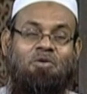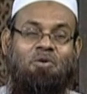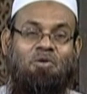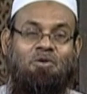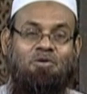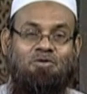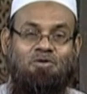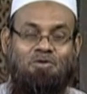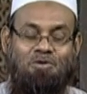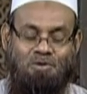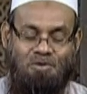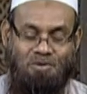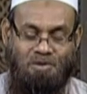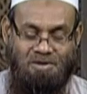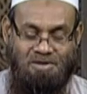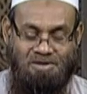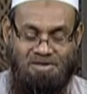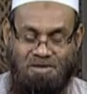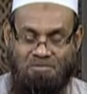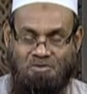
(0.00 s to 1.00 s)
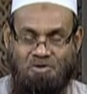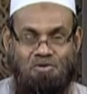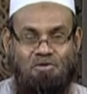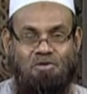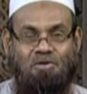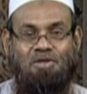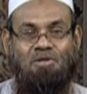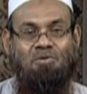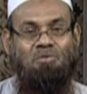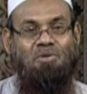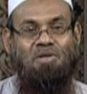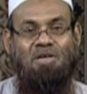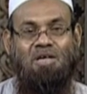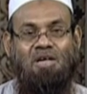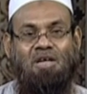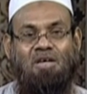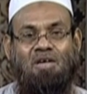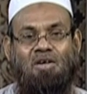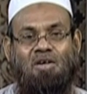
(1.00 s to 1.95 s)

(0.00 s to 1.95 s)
গ্রহণযোগ্য নয় ইসলামের শরীয়ত এগুলোকে